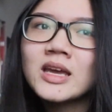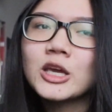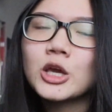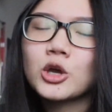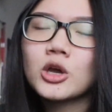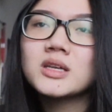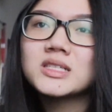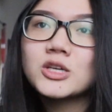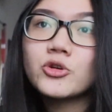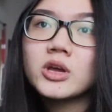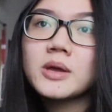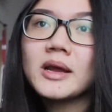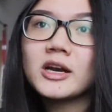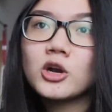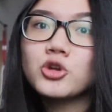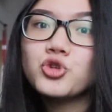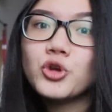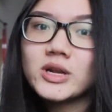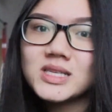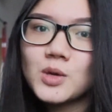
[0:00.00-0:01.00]
cái cơ sau khi các bạn
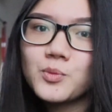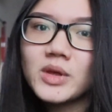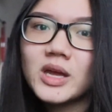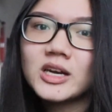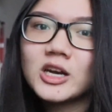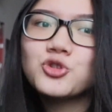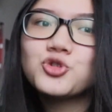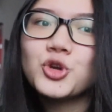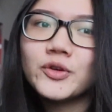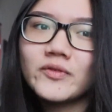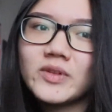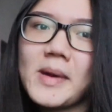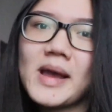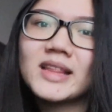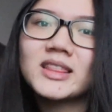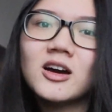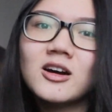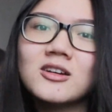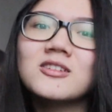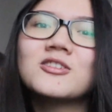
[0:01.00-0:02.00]
nói chuyện xong nha nói chuyện về
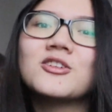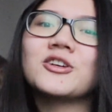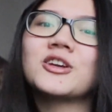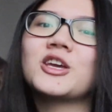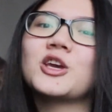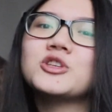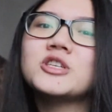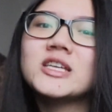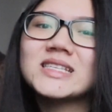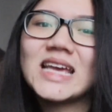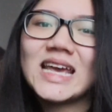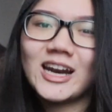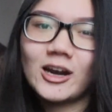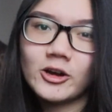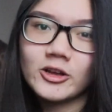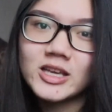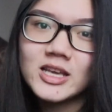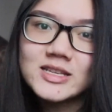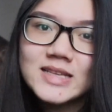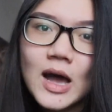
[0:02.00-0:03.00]
bản thân rồi kiểu chia sẻ họ
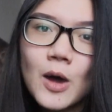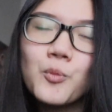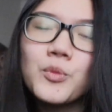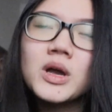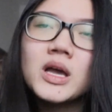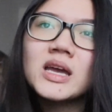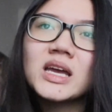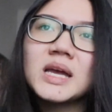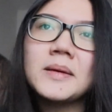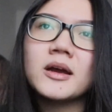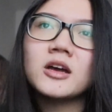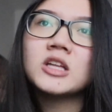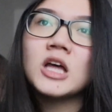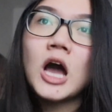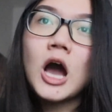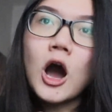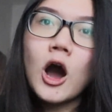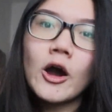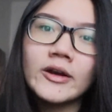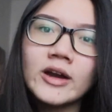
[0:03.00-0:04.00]
này kia xong các bạn có
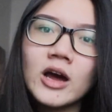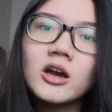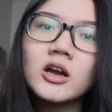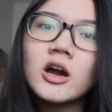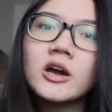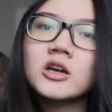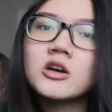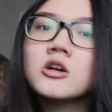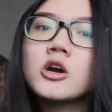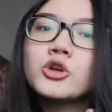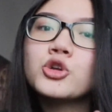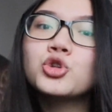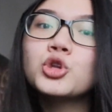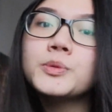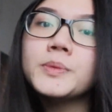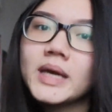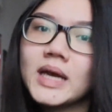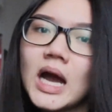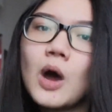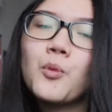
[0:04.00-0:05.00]
thể hỏi nó coi nó có
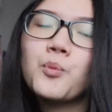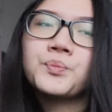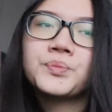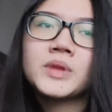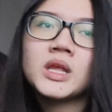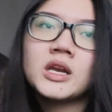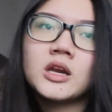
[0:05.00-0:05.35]
youtube hay không